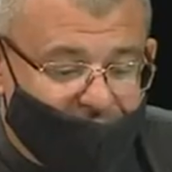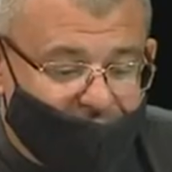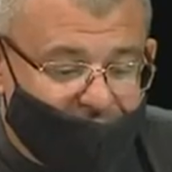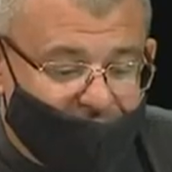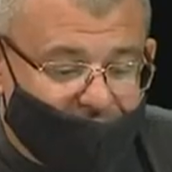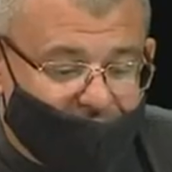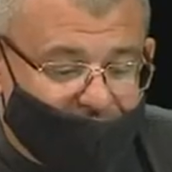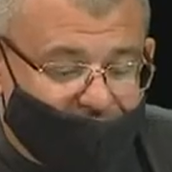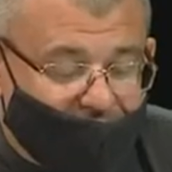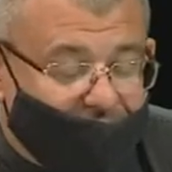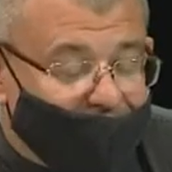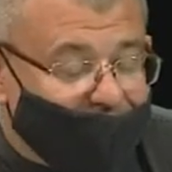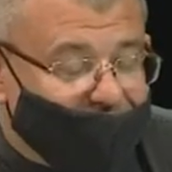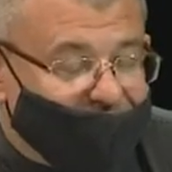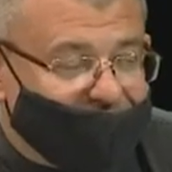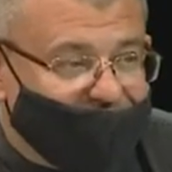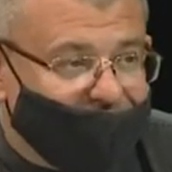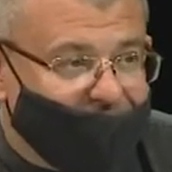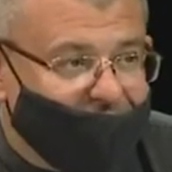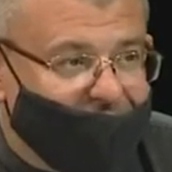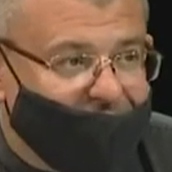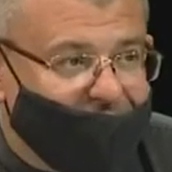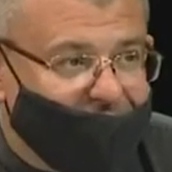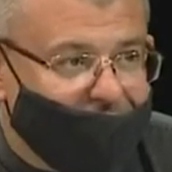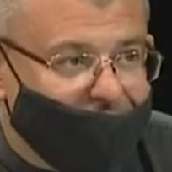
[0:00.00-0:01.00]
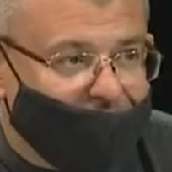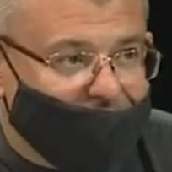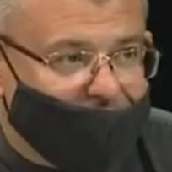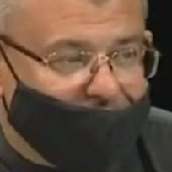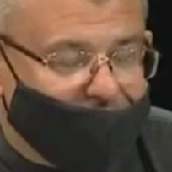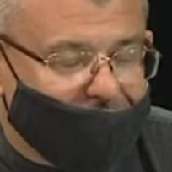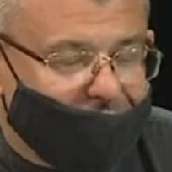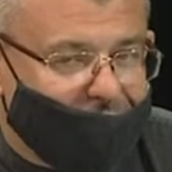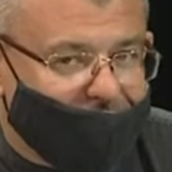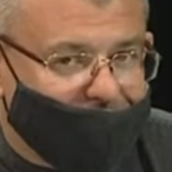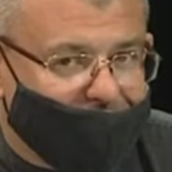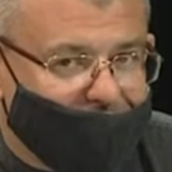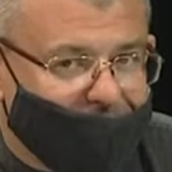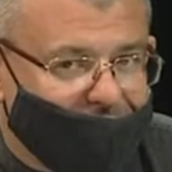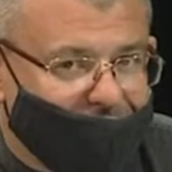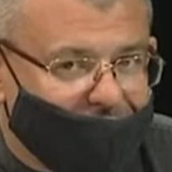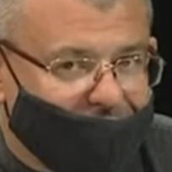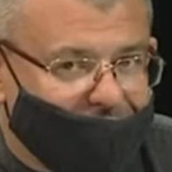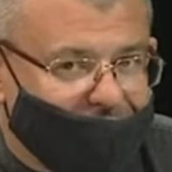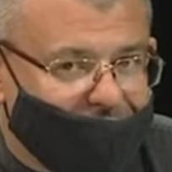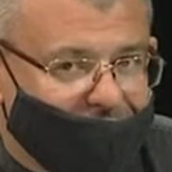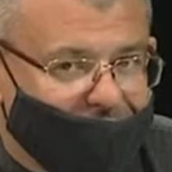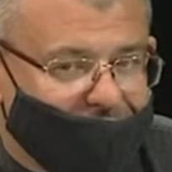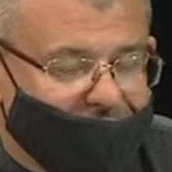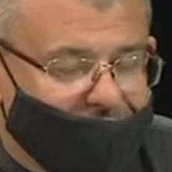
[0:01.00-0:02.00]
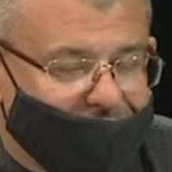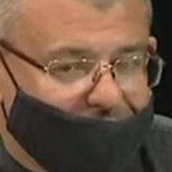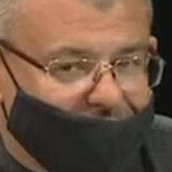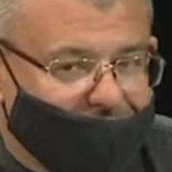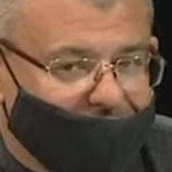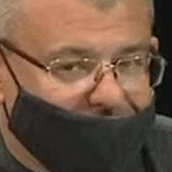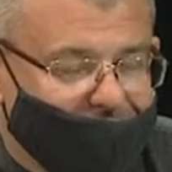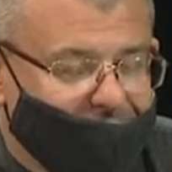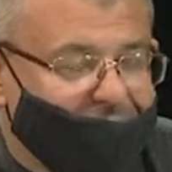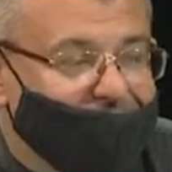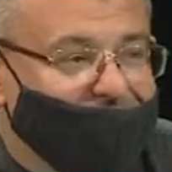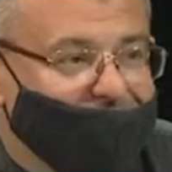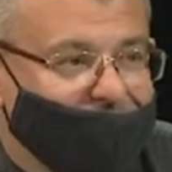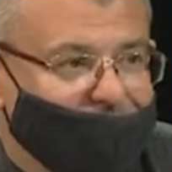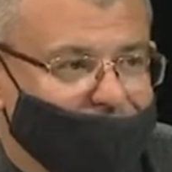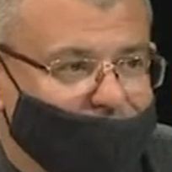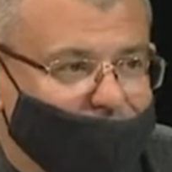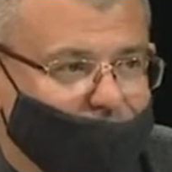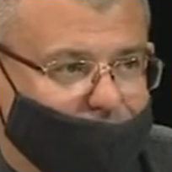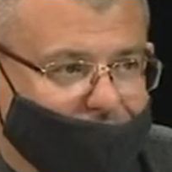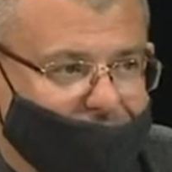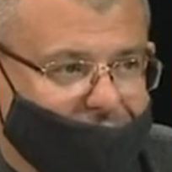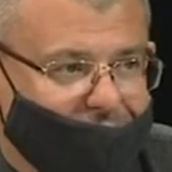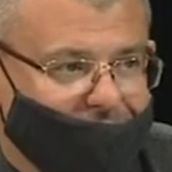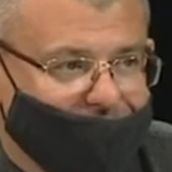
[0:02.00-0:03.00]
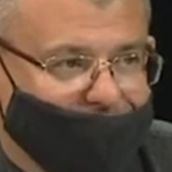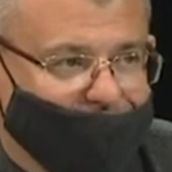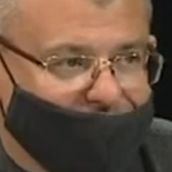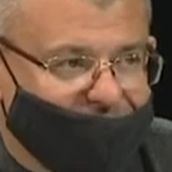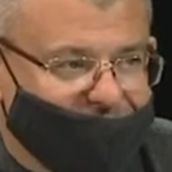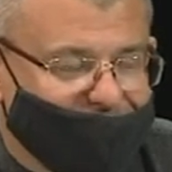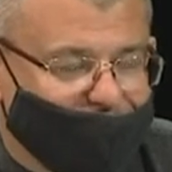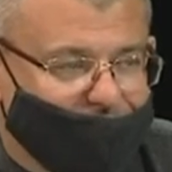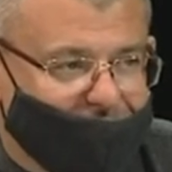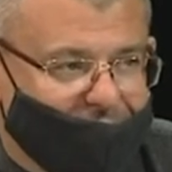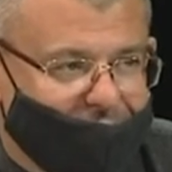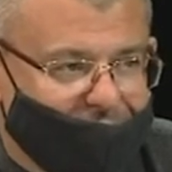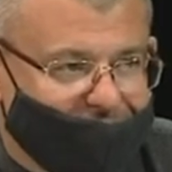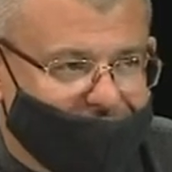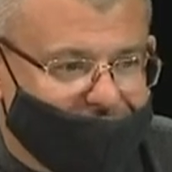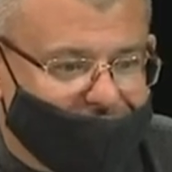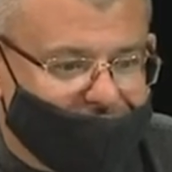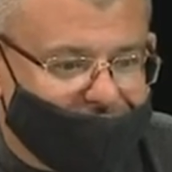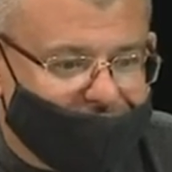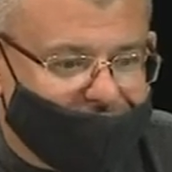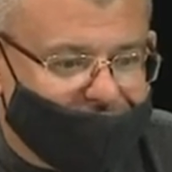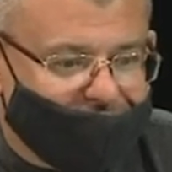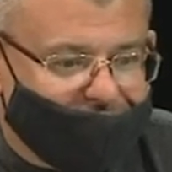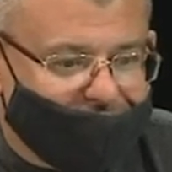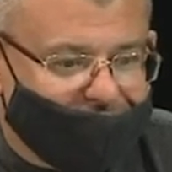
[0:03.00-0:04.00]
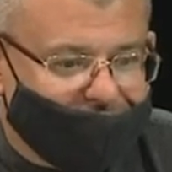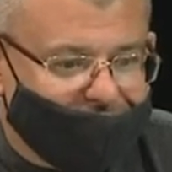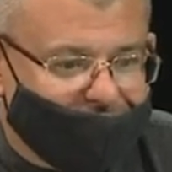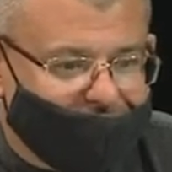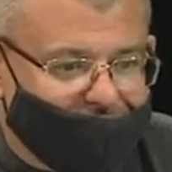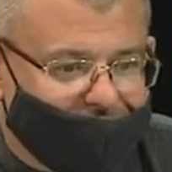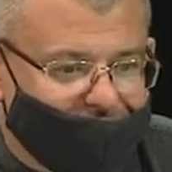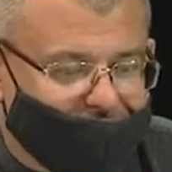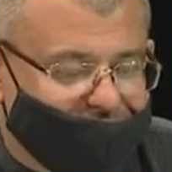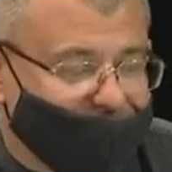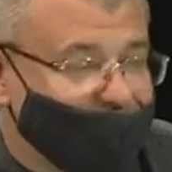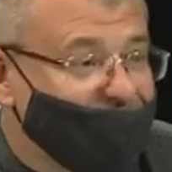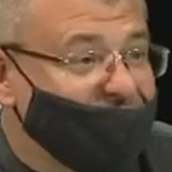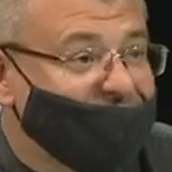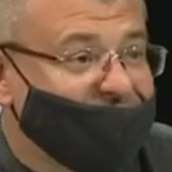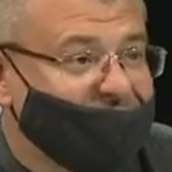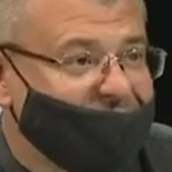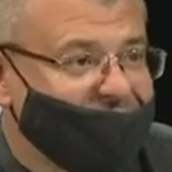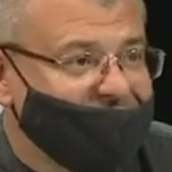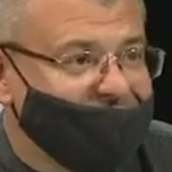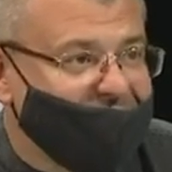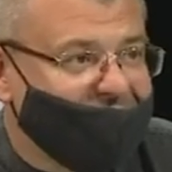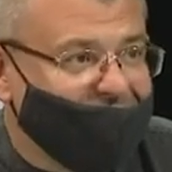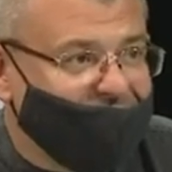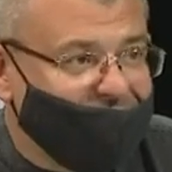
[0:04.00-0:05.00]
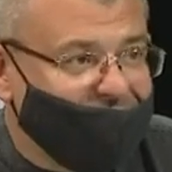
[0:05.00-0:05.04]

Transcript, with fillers: не позволяют нам э, данный журнал бесплатно распространять в